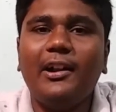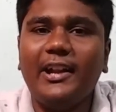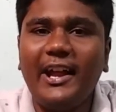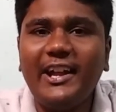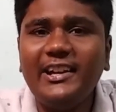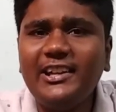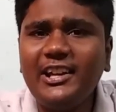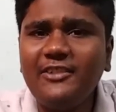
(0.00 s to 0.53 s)

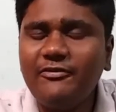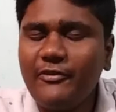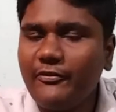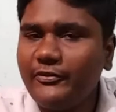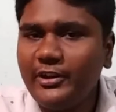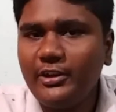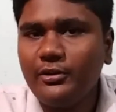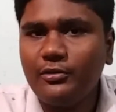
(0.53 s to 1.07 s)
நைன்டீன்
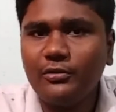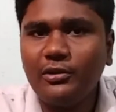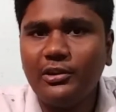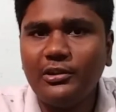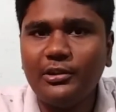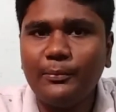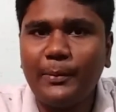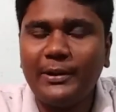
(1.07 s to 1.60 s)
ஃபிஃப்டி டூவில்
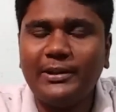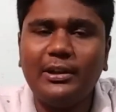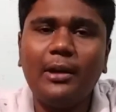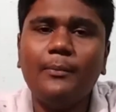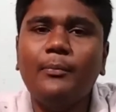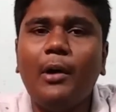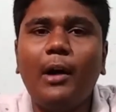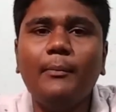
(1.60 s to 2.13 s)
வந்து
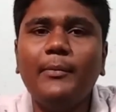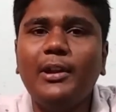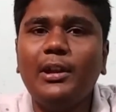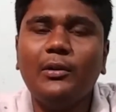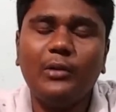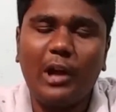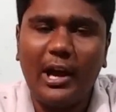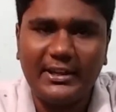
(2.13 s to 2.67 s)
பார்த்தீங்கன்னா
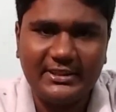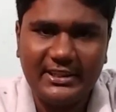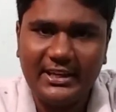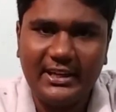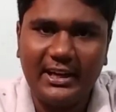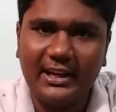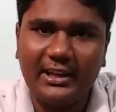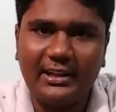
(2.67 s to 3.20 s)
பாம்பேயில் ஒரு
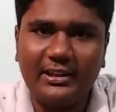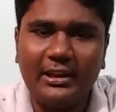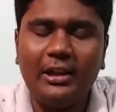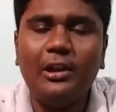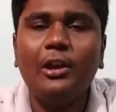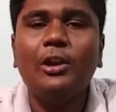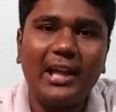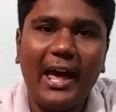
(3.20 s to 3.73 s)
ஆக்சிடென்ட் நடக்குது
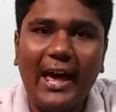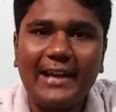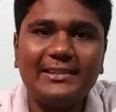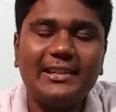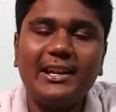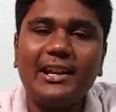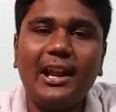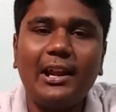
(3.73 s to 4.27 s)
அந்த
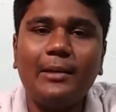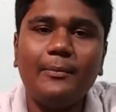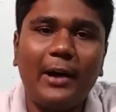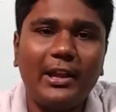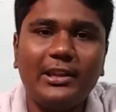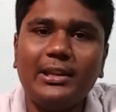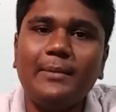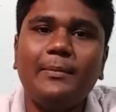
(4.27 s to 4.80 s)
ஆக்சிடெண்ட்டால்
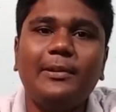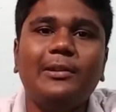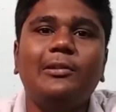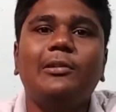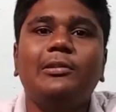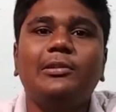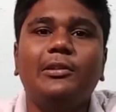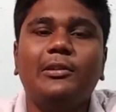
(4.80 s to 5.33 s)
பாதிக்கப்பட்ட
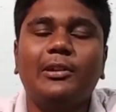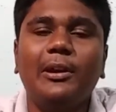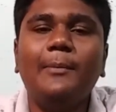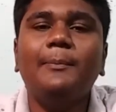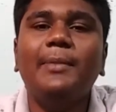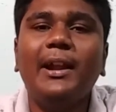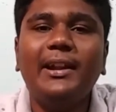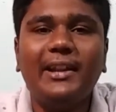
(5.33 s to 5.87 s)
ஒருத்தவருக்கு
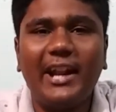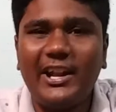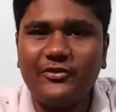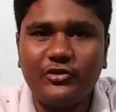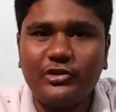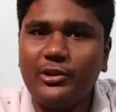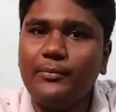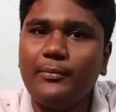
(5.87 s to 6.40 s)
பிளட்
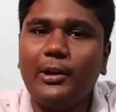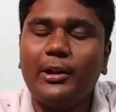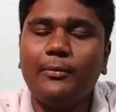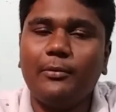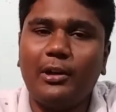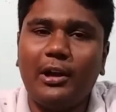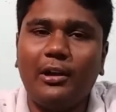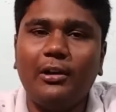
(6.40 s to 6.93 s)
ட்ரான்ஸ்மிஷன் பண்ண
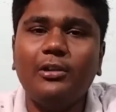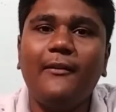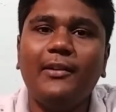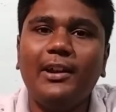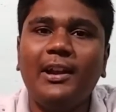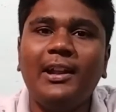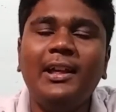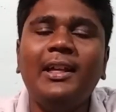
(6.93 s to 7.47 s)
போகிறாங்க
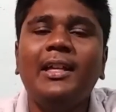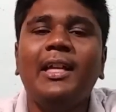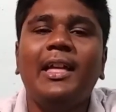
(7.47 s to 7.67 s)
அவரால்